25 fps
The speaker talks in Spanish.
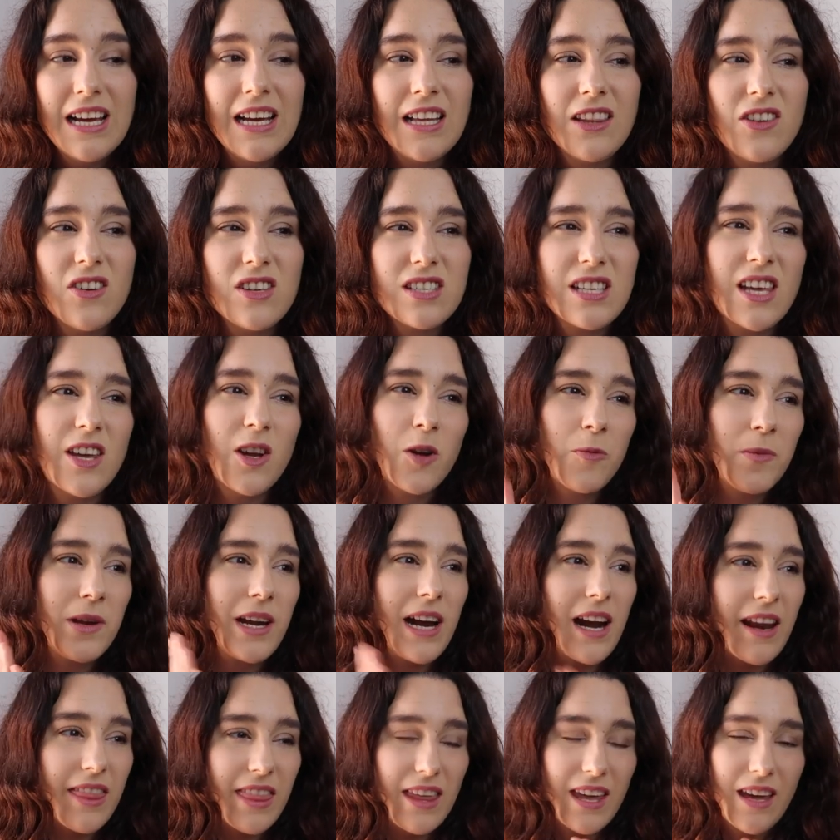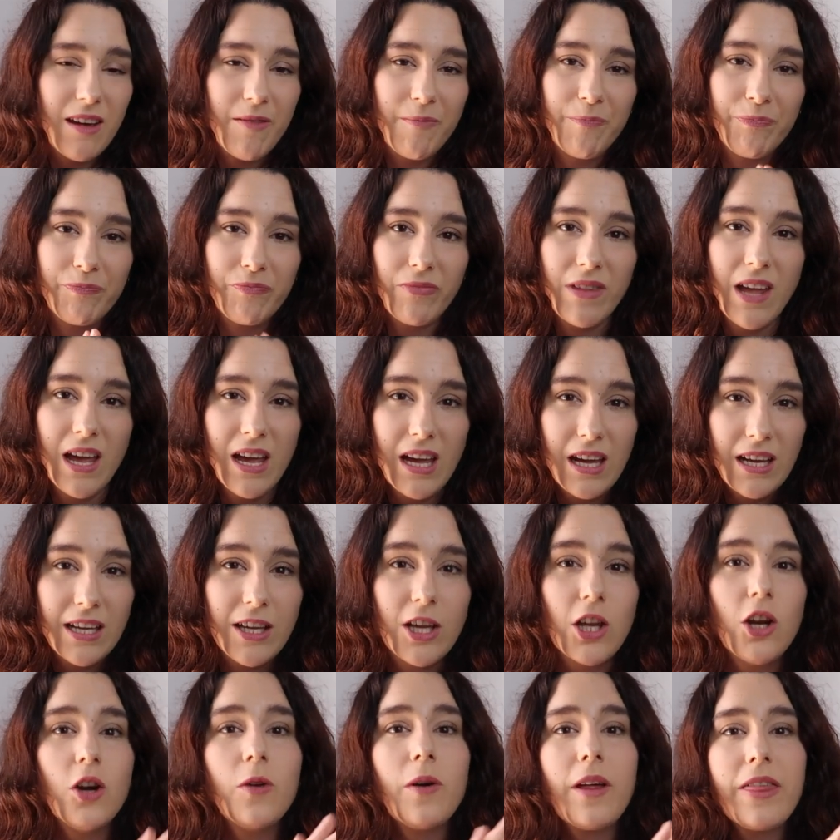Entonces quiero mirar de... Mm,
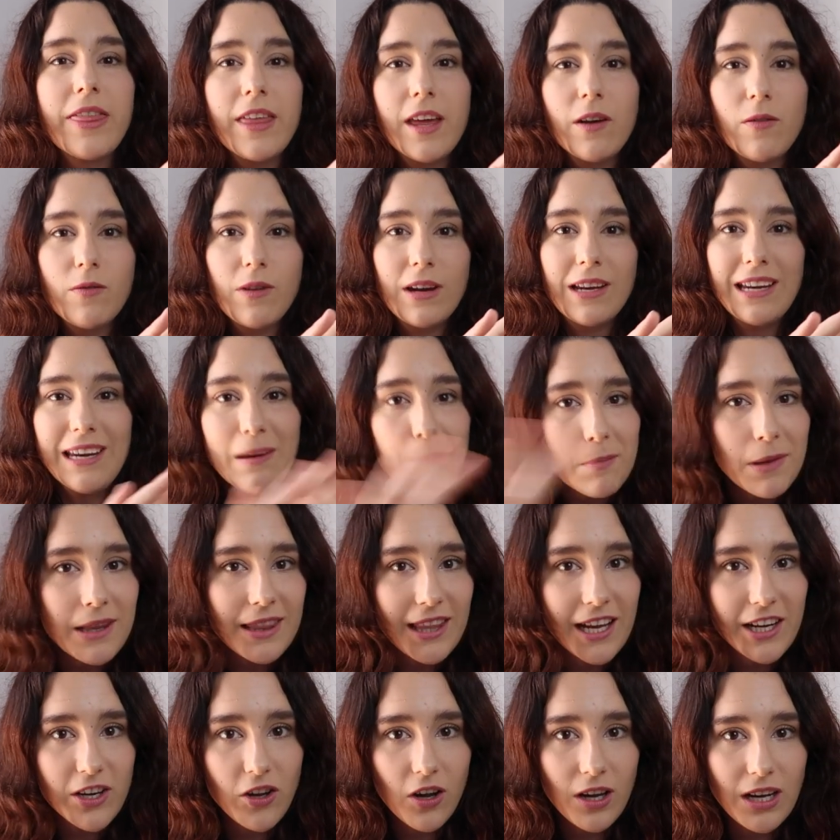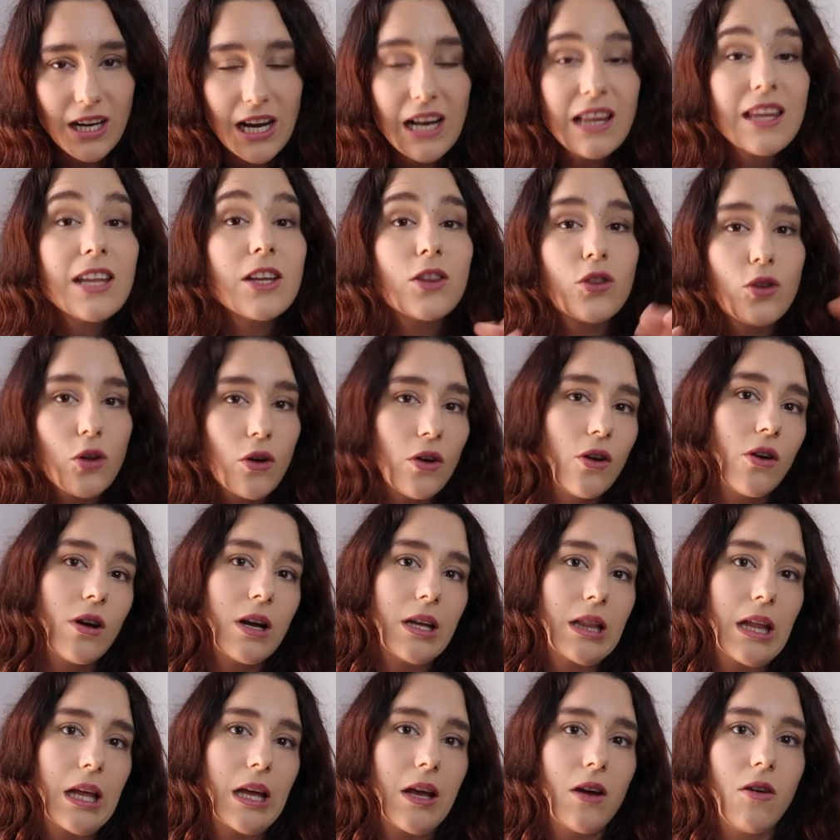quiero hacer un inventario general de todo lo
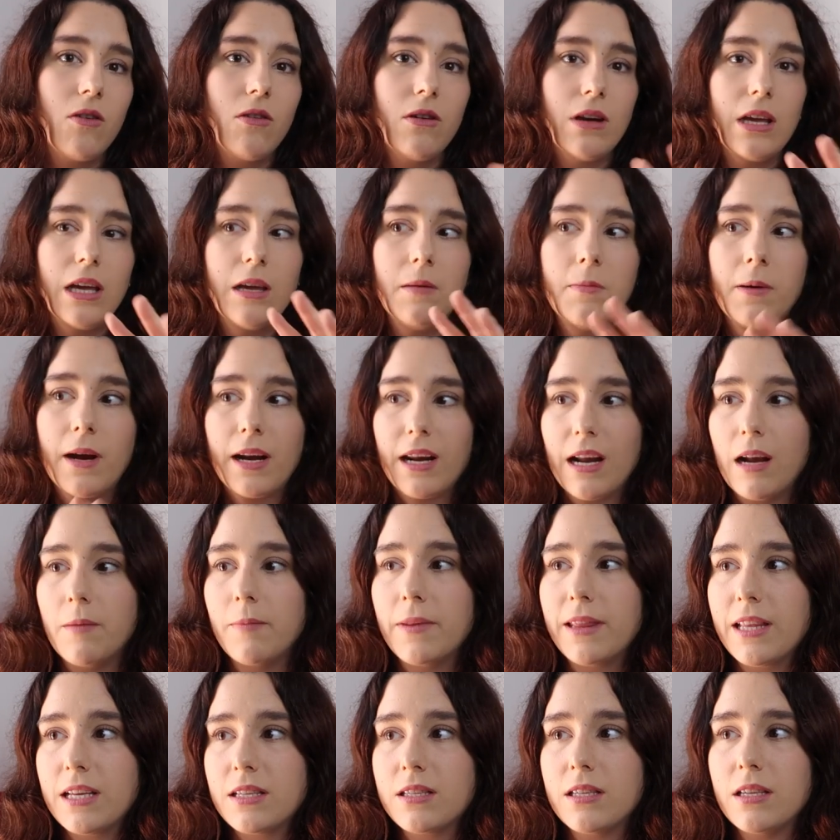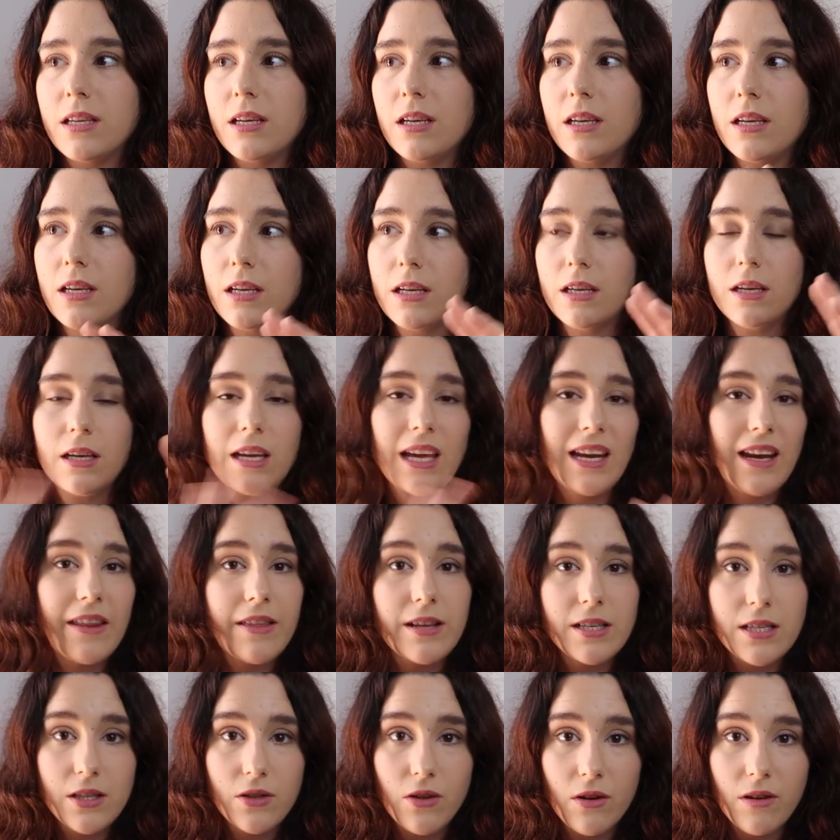que tengo y ver realmente si qué
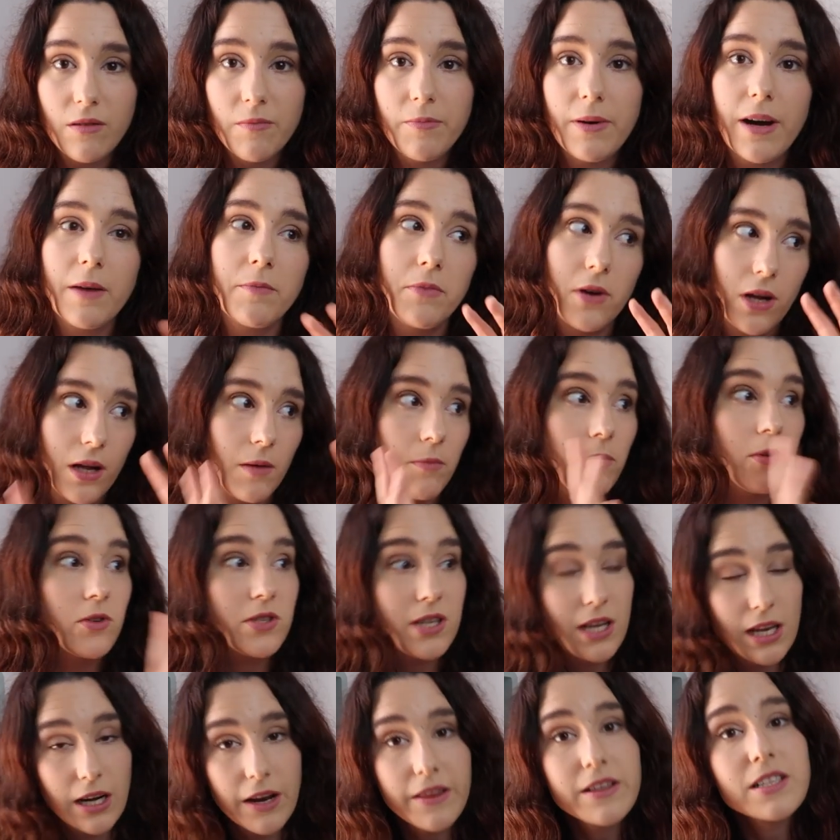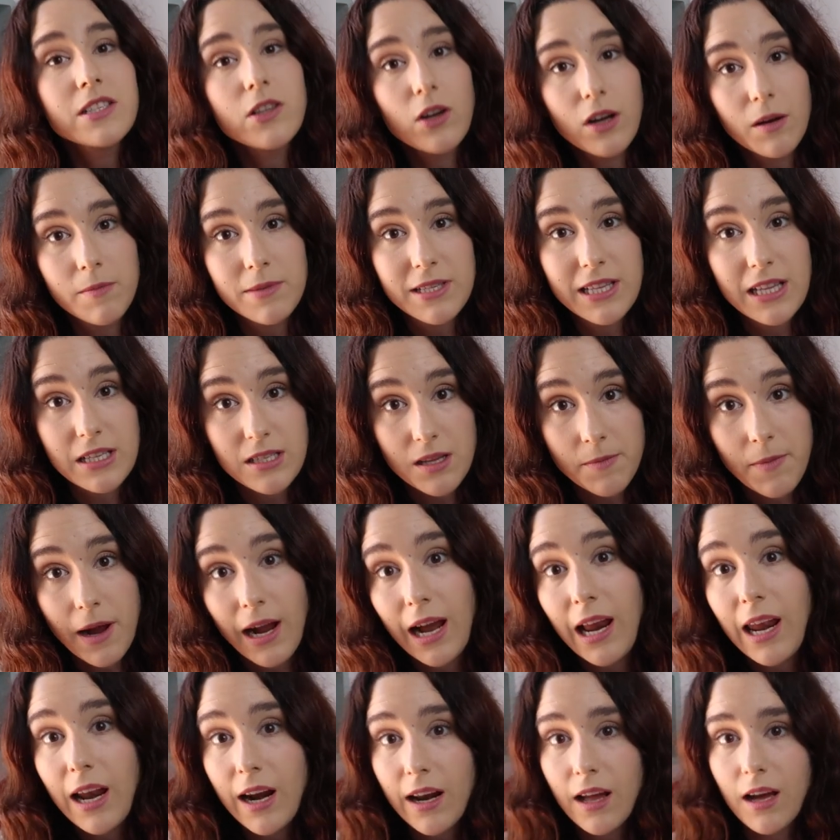necesito comprar. Por ejemplo, sé que necesito camisetas de
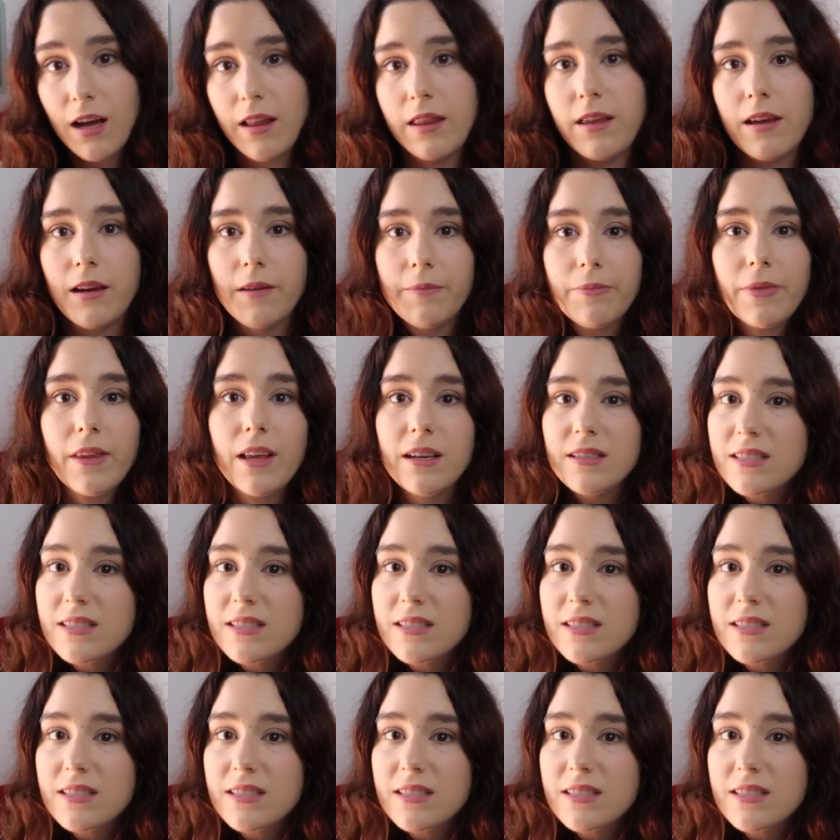manga larga de...